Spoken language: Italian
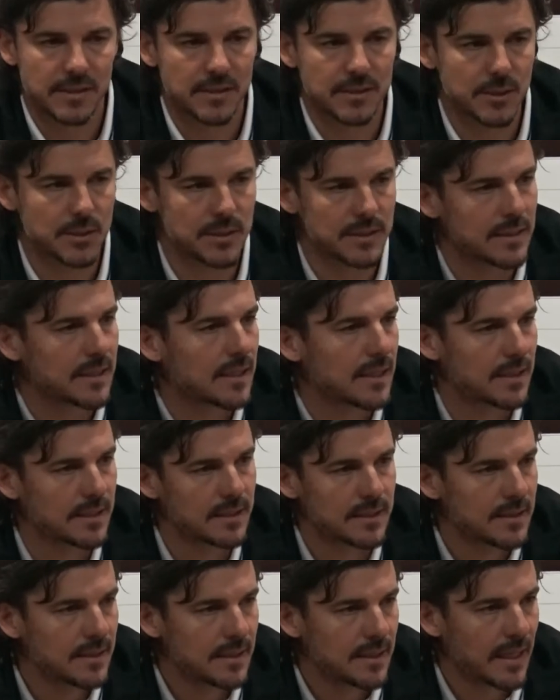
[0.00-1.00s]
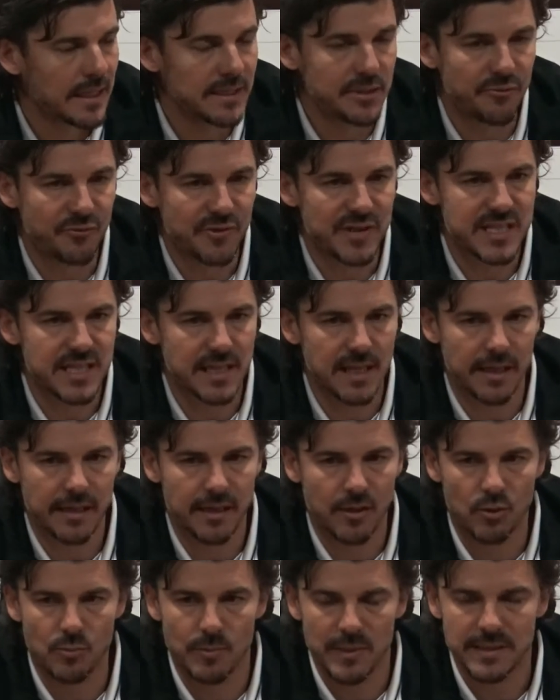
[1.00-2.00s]
cioè, eh, è difficile
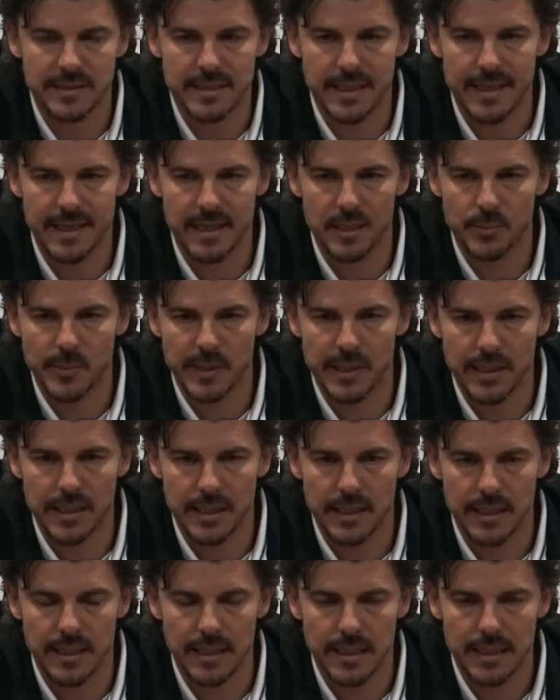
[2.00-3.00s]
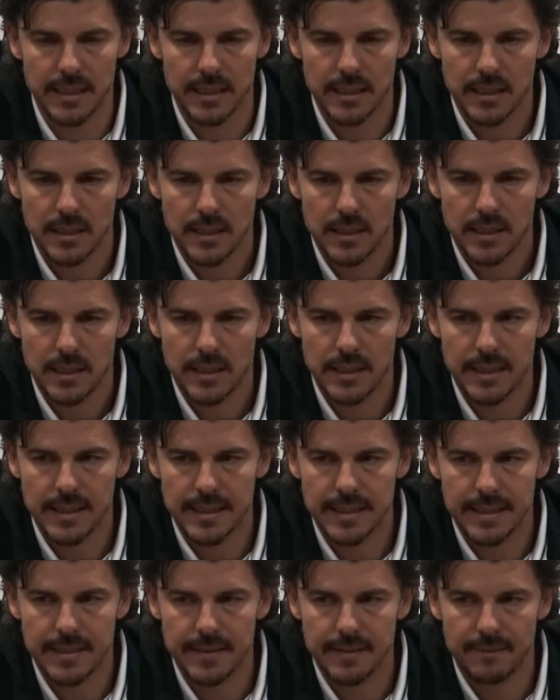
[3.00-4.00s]
anche commentarla perché,
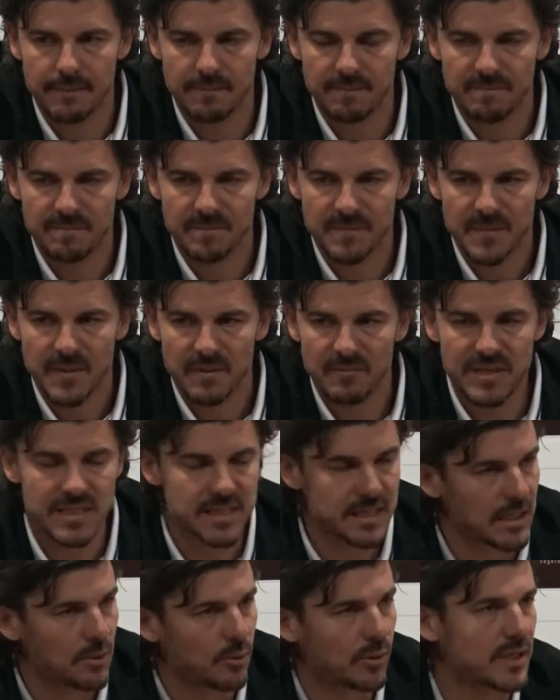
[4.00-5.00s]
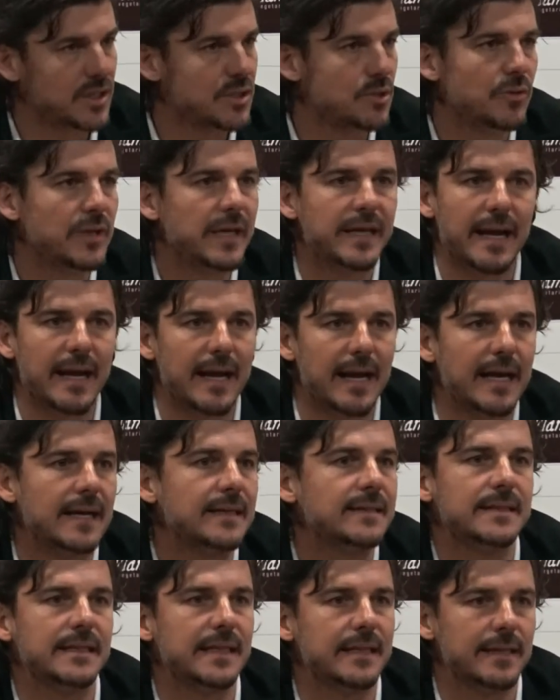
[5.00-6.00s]
eh, viste le occasioni
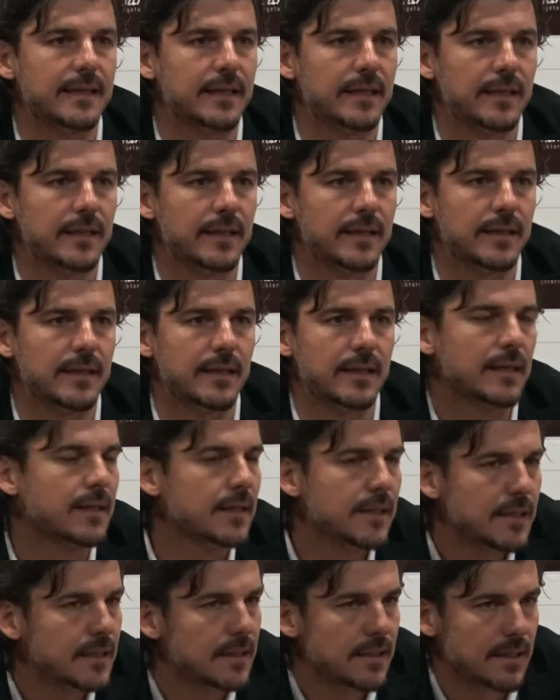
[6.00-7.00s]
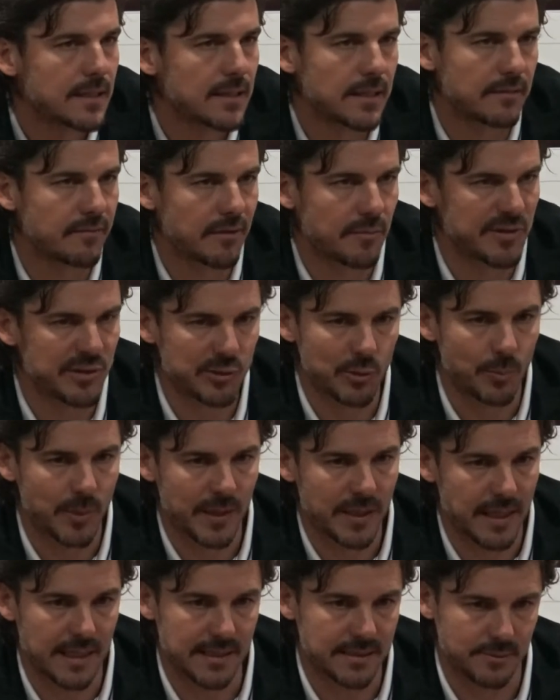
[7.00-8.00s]
create, eh, è veramente un
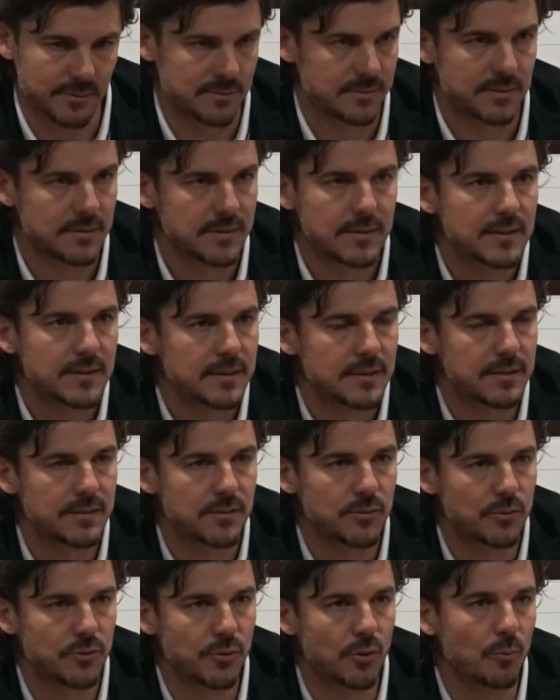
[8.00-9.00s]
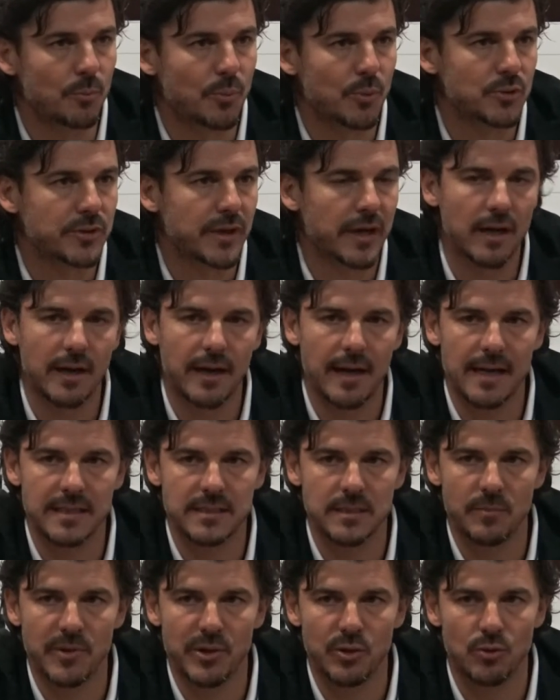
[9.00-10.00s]
peccato no, non portare a
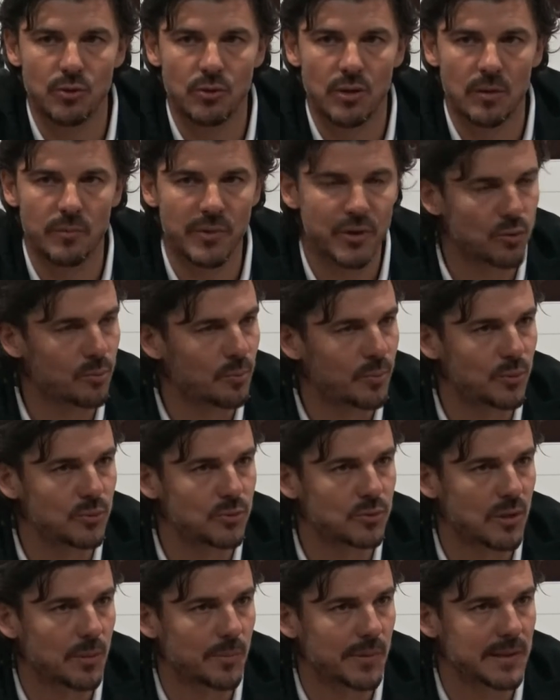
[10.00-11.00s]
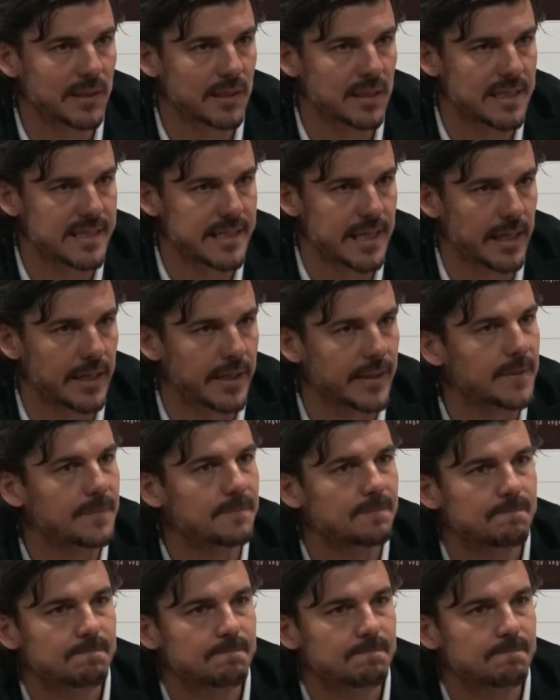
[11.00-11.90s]
casa almeno, almeno un punto una partita del genere.